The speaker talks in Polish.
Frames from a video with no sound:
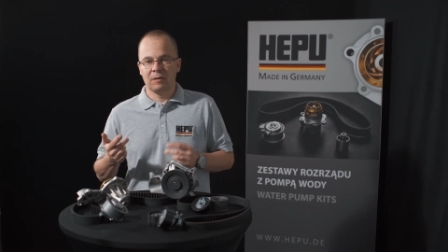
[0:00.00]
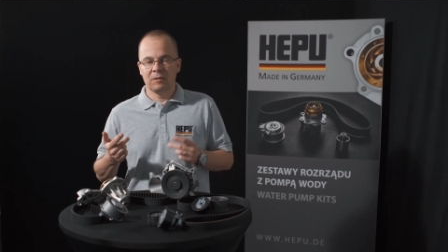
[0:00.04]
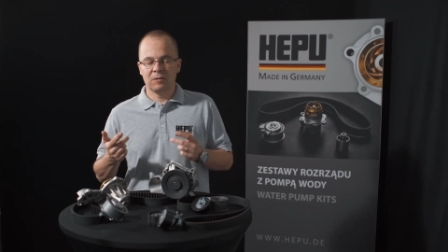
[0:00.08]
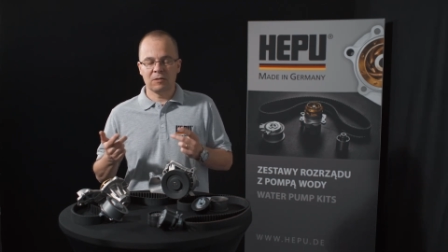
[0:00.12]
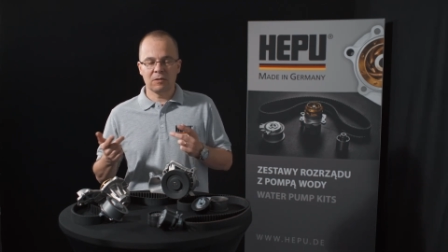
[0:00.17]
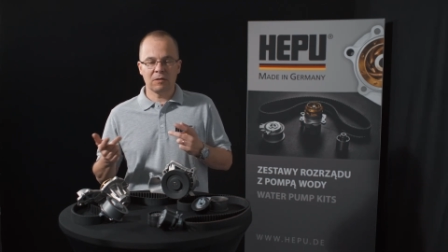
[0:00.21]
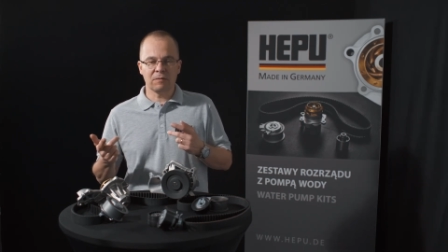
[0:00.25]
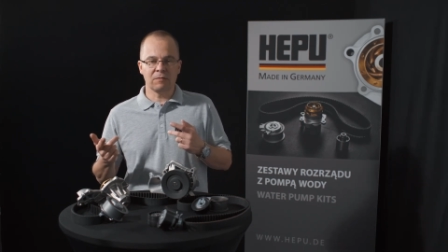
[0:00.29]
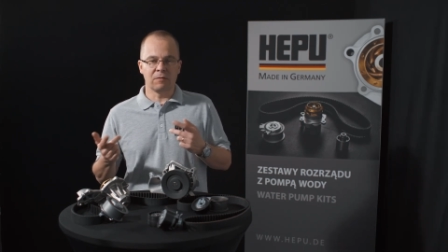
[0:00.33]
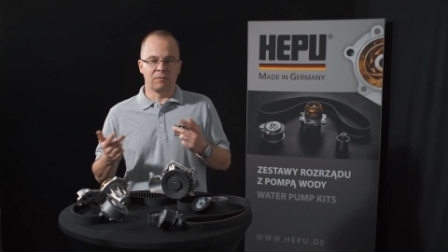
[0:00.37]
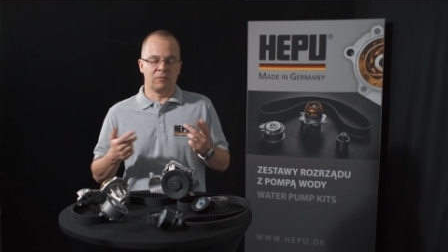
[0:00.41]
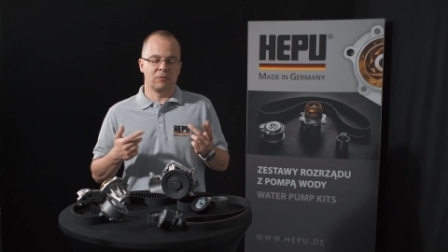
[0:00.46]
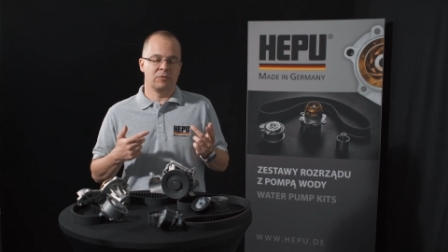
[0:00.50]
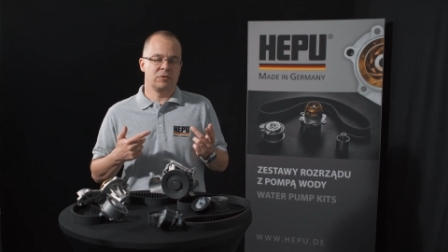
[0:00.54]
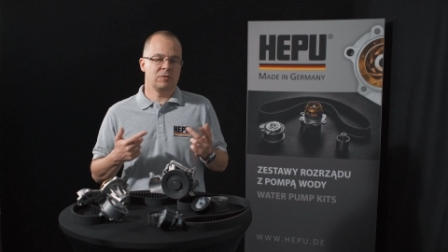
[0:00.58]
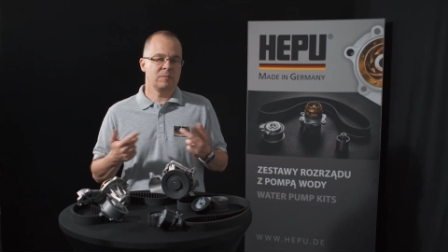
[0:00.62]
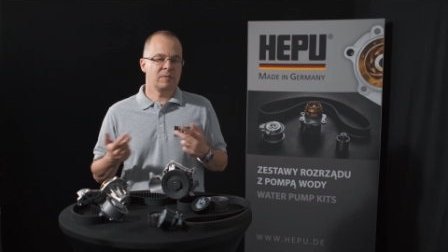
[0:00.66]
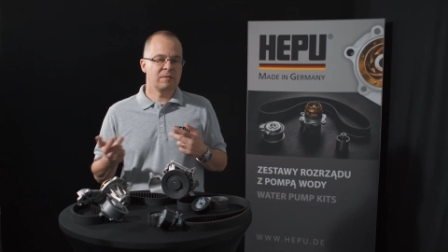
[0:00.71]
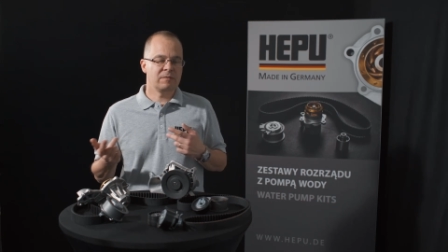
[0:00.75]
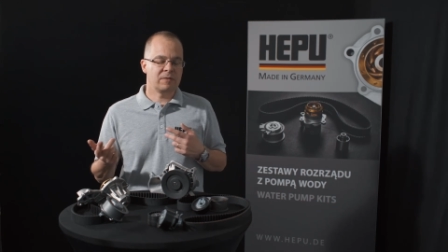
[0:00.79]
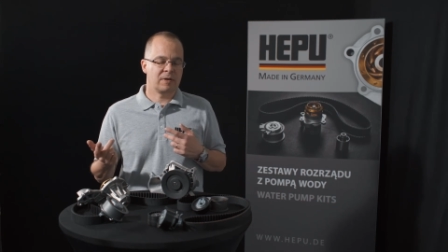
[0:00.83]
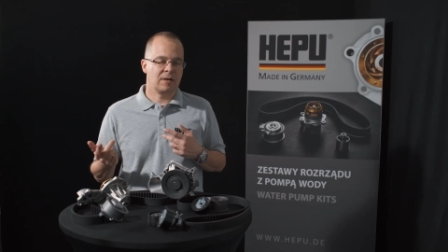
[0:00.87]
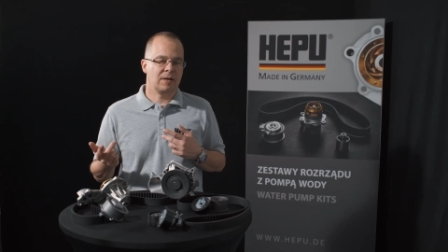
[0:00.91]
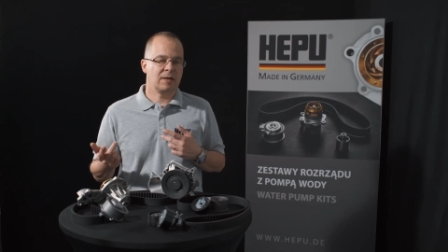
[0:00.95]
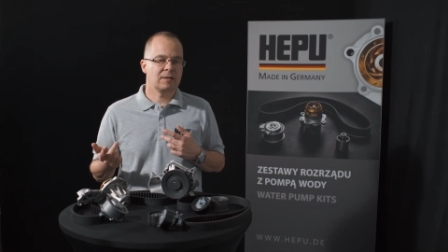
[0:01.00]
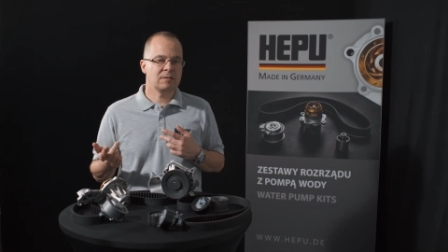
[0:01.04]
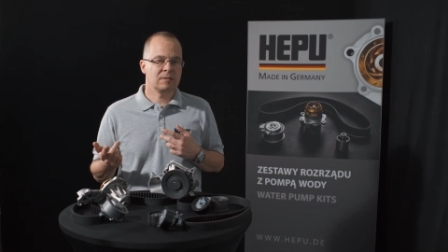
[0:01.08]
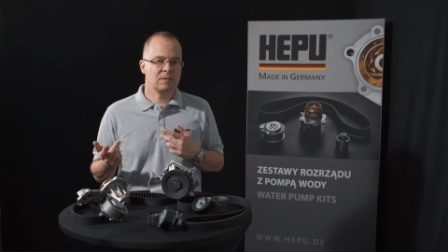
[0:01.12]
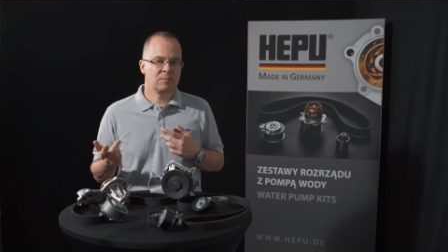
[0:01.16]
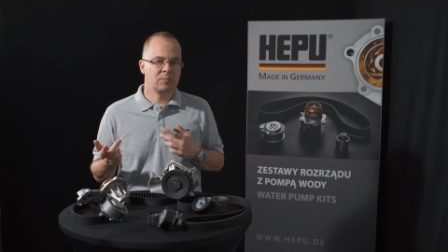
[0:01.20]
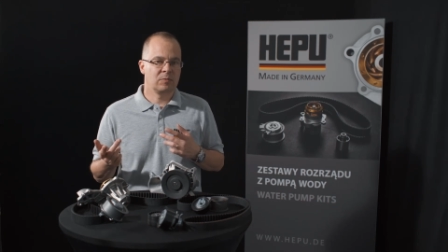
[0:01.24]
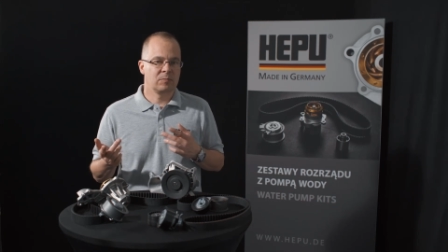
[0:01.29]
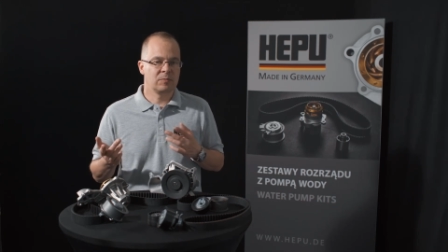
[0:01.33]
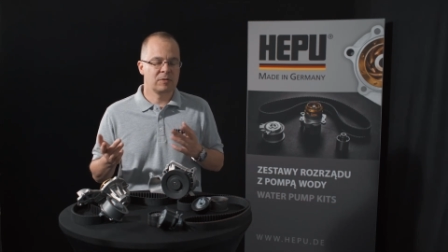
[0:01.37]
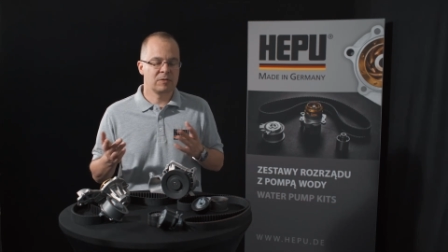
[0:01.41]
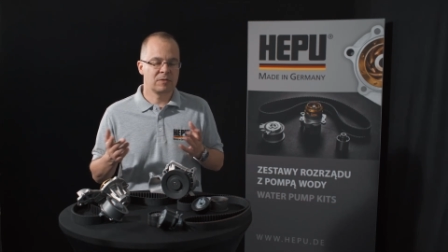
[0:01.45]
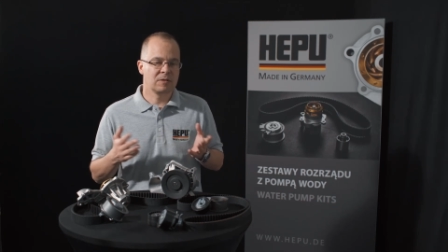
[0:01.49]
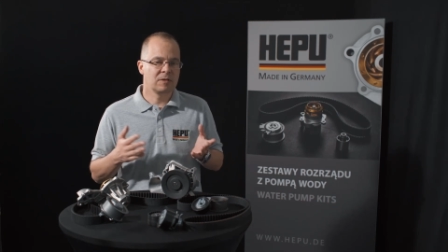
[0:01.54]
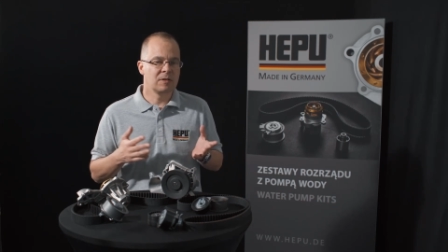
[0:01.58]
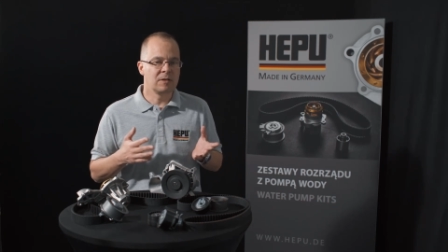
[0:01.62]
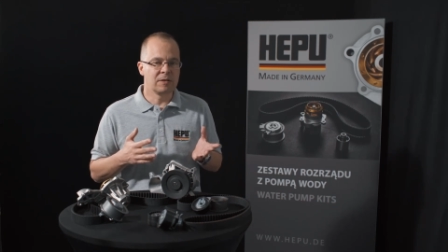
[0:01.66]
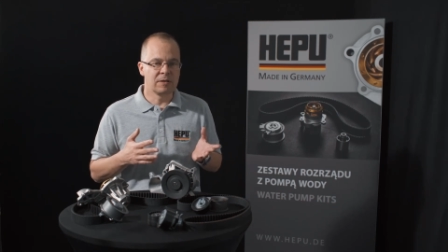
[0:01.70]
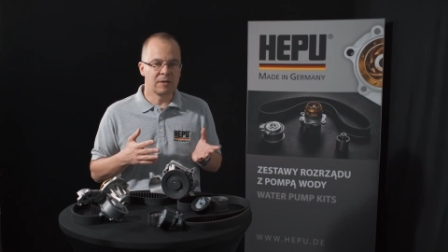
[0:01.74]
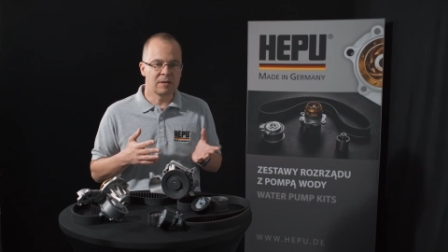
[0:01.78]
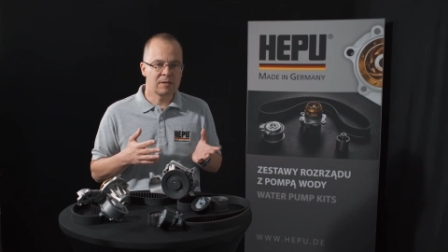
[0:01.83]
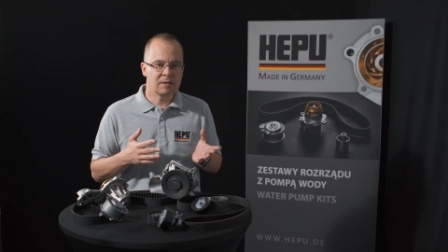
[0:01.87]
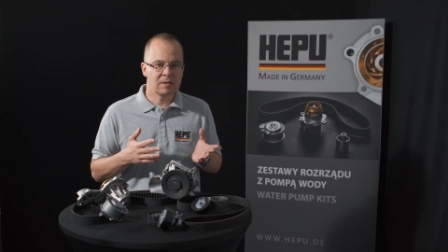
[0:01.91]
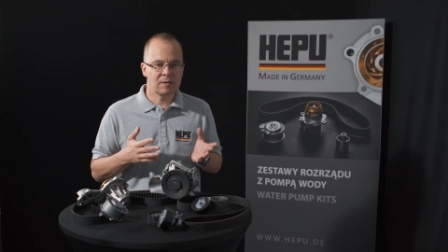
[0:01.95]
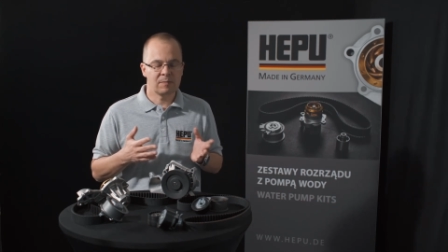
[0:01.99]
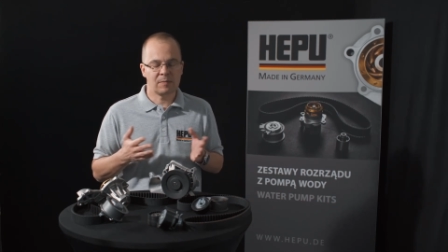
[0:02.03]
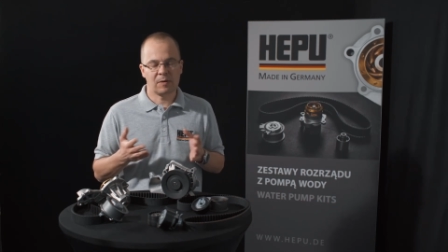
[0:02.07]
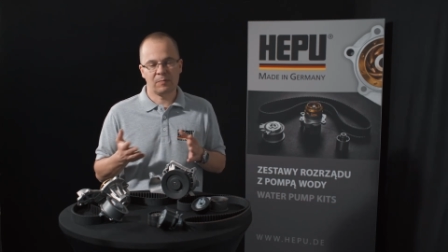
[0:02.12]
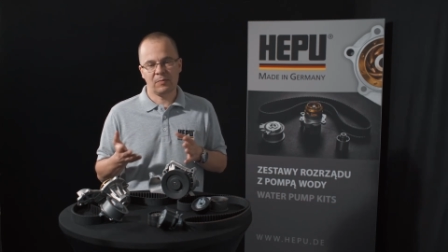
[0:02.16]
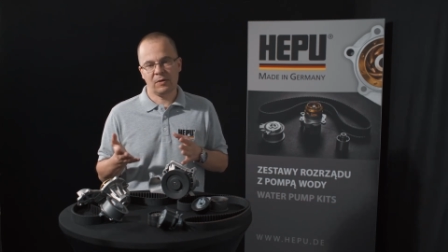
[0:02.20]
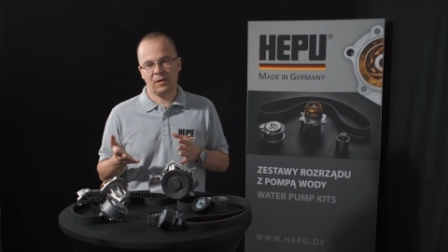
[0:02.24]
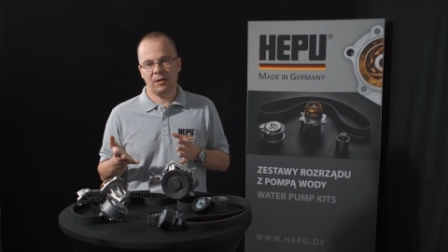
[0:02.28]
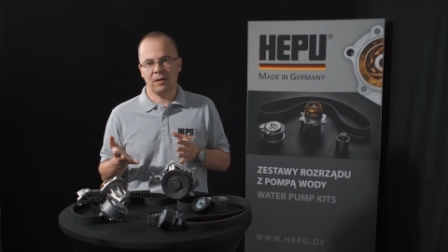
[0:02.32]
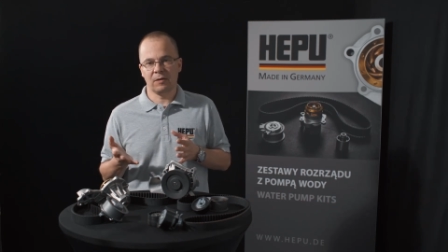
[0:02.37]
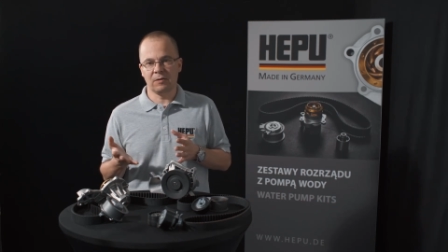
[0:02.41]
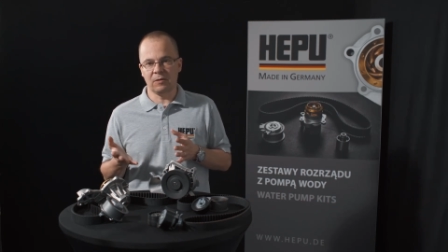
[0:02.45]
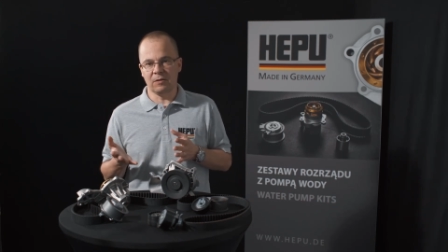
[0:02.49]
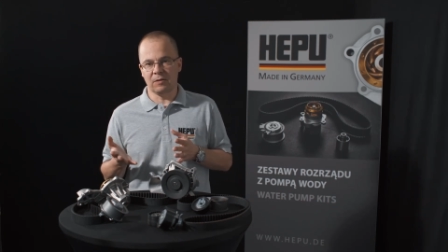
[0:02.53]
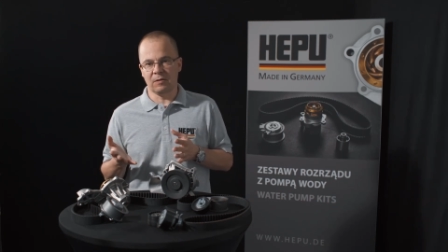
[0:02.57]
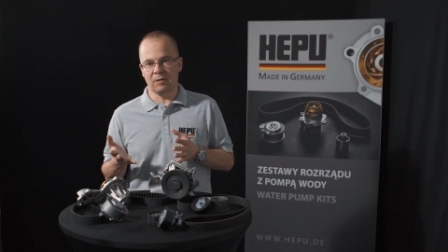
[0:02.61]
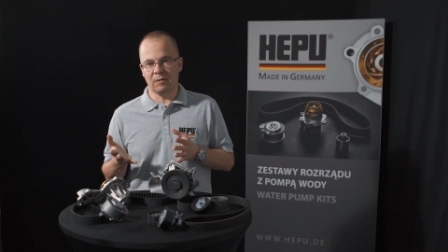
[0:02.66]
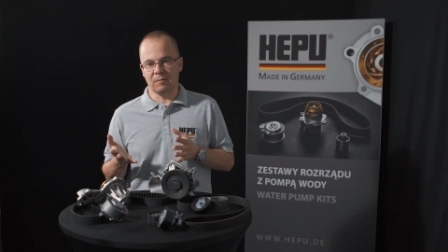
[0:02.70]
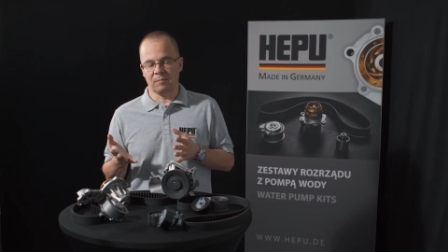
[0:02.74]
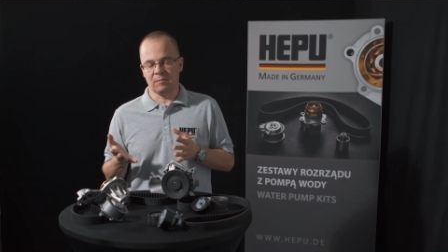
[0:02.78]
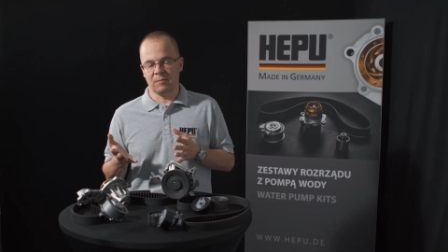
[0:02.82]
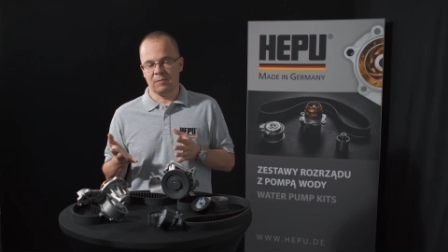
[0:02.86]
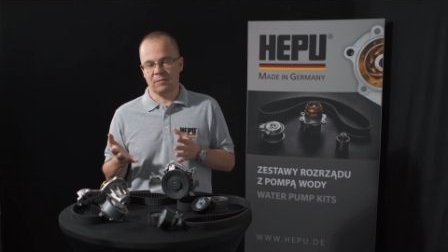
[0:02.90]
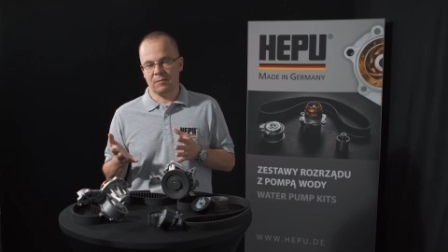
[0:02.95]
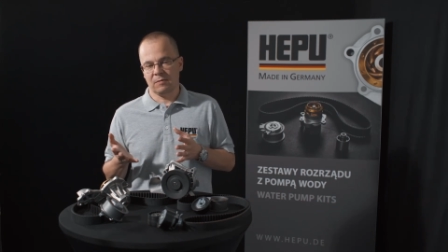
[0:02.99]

I znowu wchodzimy w relację pomiędzy klientem a mechanikiem.